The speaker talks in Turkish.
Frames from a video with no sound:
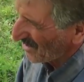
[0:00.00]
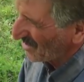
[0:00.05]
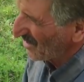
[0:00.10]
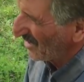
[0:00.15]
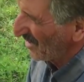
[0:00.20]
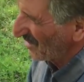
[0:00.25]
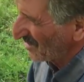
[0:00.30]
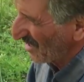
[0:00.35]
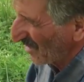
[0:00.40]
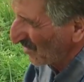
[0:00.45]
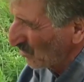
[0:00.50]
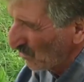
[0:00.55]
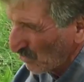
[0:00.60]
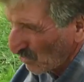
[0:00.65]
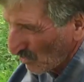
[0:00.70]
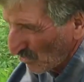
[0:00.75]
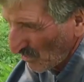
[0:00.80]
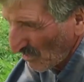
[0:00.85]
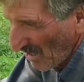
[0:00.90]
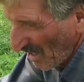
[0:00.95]
açılacak.
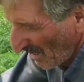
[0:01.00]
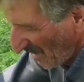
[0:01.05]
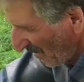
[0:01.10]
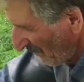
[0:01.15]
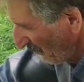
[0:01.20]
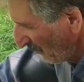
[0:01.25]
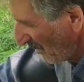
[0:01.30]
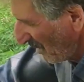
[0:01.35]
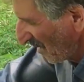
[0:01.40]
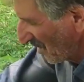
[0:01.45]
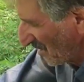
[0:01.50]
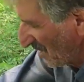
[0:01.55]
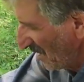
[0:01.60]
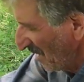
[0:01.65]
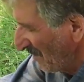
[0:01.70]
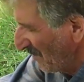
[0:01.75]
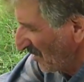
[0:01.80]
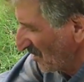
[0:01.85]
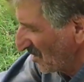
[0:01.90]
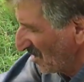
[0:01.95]
Durgun yani
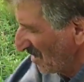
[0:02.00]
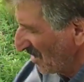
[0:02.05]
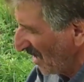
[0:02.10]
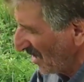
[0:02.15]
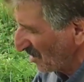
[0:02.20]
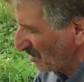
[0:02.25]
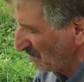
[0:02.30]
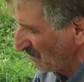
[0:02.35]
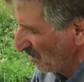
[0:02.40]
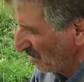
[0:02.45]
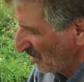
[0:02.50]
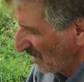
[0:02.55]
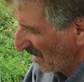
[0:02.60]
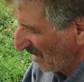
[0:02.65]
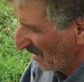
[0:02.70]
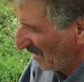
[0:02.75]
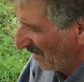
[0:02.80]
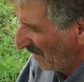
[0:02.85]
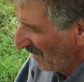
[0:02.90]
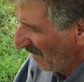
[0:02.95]
vurursan ama şimdi açmıyor
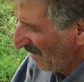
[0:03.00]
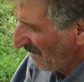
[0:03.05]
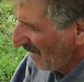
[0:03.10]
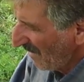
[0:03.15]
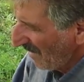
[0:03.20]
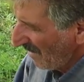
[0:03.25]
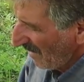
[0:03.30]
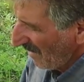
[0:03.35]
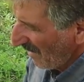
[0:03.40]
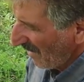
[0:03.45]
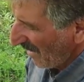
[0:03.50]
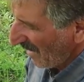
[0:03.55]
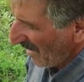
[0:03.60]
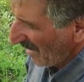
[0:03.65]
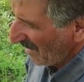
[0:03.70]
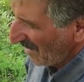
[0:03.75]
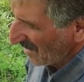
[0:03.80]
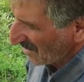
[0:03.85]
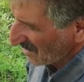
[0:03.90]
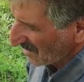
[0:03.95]
yani.
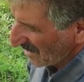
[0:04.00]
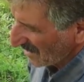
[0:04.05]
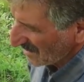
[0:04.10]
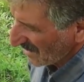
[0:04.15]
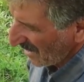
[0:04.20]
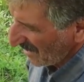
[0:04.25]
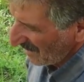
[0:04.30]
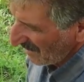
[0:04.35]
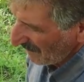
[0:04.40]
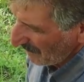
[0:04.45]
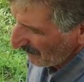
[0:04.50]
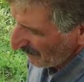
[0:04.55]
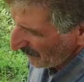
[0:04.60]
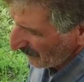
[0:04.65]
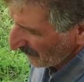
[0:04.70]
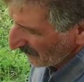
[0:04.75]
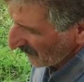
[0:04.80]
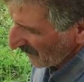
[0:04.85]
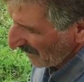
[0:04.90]
Ha eskaza... Kuvvetli oldu mu